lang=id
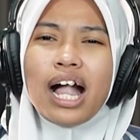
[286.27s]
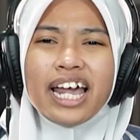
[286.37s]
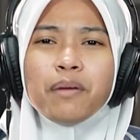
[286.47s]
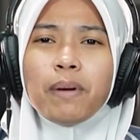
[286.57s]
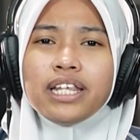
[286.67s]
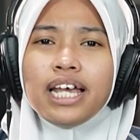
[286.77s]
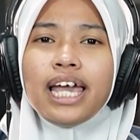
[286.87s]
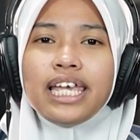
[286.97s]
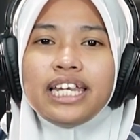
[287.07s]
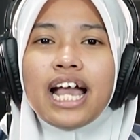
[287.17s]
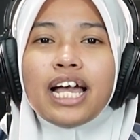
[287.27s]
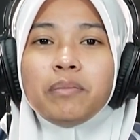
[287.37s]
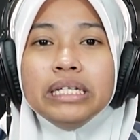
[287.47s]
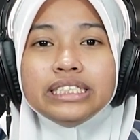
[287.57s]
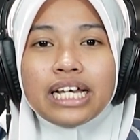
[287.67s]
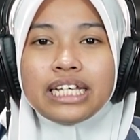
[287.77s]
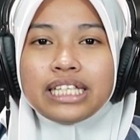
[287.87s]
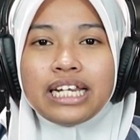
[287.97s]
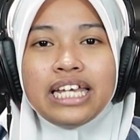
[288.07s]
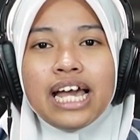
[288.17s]
Kedepannya ini akan bisa
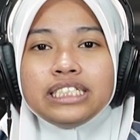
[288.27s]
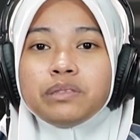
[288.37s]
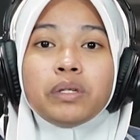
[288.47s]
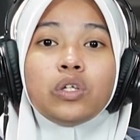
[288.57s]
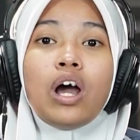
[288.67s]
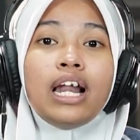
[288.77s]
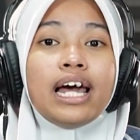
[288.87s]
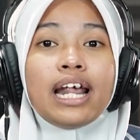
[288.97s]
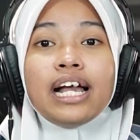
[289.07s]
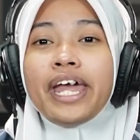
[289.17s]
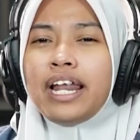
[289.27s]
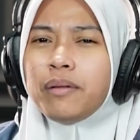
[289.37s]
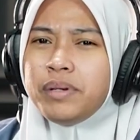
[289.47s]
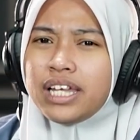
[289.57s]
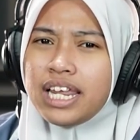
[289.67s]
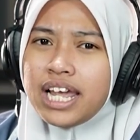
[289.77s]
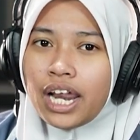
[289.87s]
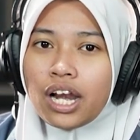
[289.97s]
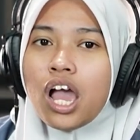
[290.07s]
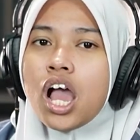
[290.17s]
kita lihat sepatu olahraga yang lebih
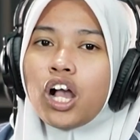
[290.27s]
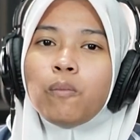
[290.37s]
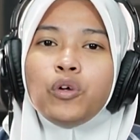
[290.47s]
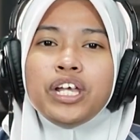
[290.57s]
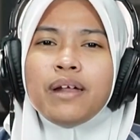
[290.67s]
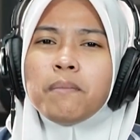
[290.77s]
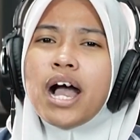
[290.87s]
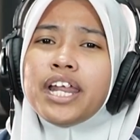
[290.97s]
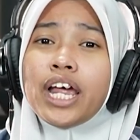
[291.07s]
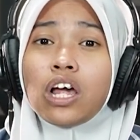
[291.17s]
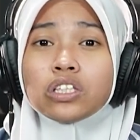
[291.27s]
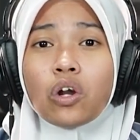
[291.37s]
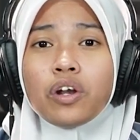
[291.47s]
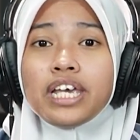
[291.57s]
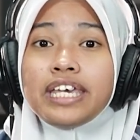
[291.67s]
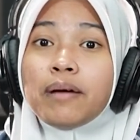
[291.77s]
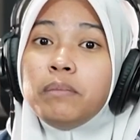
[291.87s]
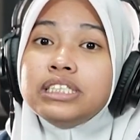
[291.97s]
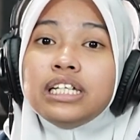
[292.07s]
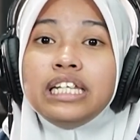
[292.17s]
ringan, kemudian bahan elektronik yang
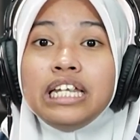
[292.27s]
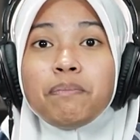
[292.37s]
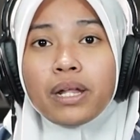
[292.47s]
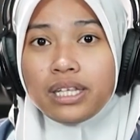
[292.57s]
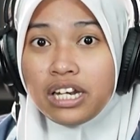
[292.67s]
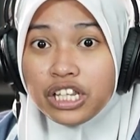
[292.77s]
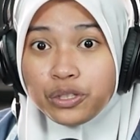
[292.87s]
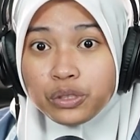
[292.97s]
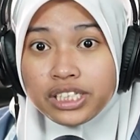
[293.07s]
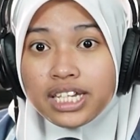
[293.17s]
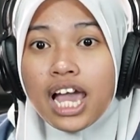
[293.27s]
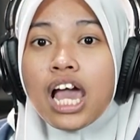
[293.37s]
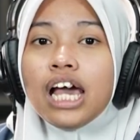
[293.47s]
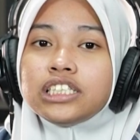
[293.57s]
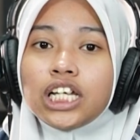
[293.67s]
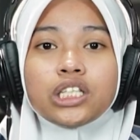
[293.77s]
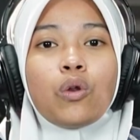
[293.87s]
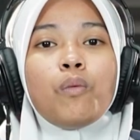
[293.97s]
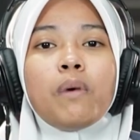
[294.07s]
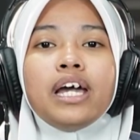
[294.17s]
bisa dilipat dan dicuci, cat
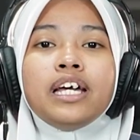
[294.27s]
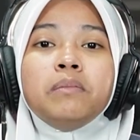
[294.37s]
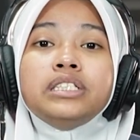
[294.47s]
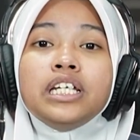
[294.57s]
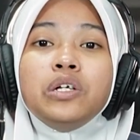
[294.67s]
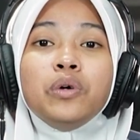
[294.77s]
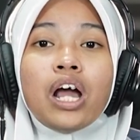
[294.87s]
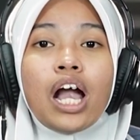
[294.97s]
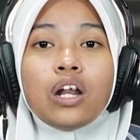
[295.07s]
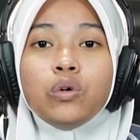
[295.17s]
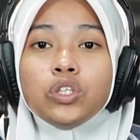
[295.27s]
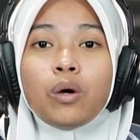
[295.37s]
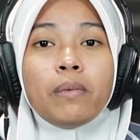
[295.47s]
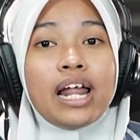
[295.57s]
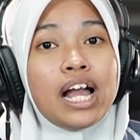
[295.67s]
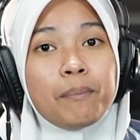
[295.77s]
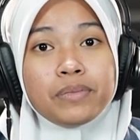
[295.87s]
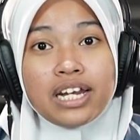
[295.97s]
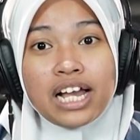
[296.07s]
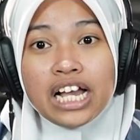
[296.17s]
rumah yang bisa digunakan untuk menangkap
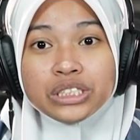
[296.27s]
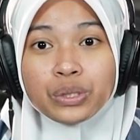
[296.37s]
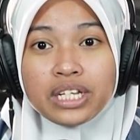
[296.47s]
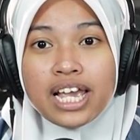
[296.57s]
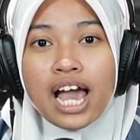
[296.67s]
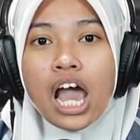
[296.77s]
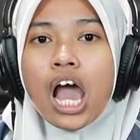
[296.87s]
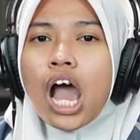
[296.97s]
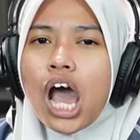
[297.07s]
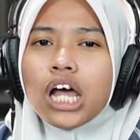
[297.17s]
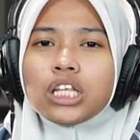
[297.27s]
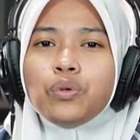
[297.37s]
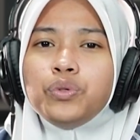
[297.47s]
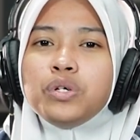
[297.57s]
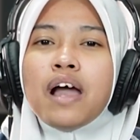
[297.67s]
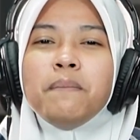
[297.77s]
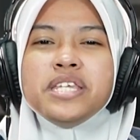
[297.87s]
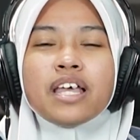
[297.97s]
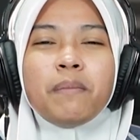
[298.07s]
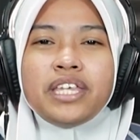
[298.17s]
tenaga surya, atau juga
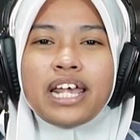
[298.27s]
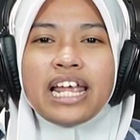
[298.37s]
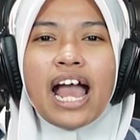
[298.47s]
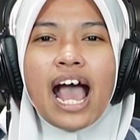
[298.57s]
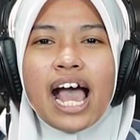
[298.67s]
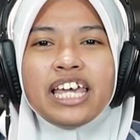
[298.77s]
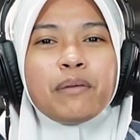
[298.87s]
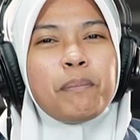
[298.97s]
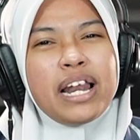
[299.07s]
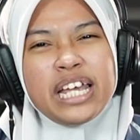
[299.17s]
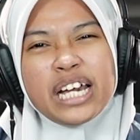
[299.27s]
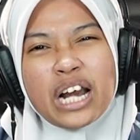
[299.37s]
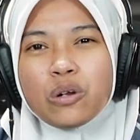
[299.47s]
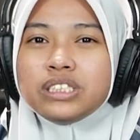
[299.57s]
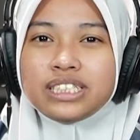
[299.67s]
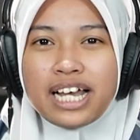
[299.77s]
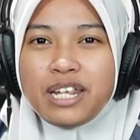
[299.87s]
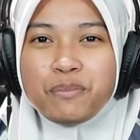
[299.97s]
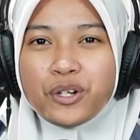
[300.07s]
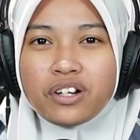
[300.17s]
bisa menyaring air paling keruh
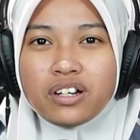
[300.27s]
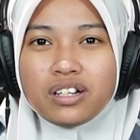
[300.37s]
sekalipun.